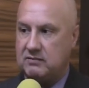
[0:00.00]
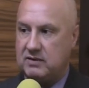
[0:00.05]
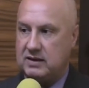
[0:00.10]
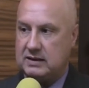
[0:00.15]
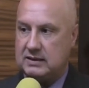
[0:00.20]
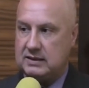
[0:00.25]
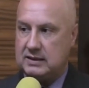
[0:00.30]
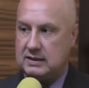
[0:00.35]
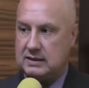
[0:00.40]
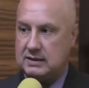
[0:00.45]

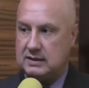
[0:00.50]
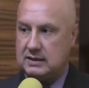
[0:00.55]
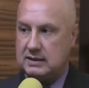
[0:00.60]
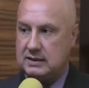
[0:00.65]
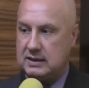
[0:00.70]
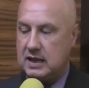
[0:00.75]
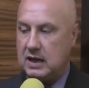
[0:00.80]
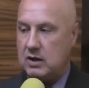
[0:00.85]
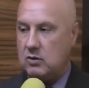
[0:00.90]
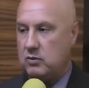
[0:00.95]
va
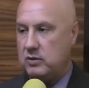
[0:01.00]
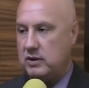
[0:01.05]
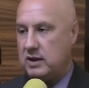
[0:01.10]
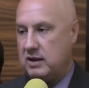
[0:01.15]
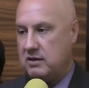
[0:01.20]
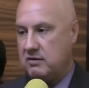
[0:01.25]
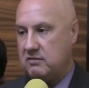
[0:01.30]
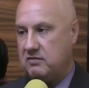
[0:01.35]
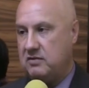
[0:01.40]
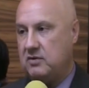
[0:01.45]
dalla
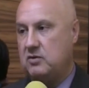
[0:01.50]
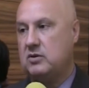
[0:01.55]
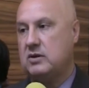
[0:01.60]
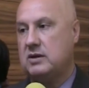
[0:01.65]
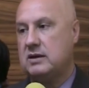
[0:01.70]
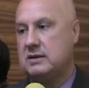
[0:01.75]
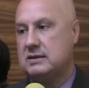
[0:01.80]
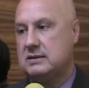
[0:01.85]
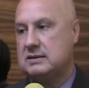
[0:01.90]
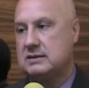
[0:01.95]
Daunia fino
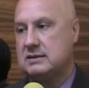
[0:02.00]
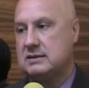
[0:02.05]
al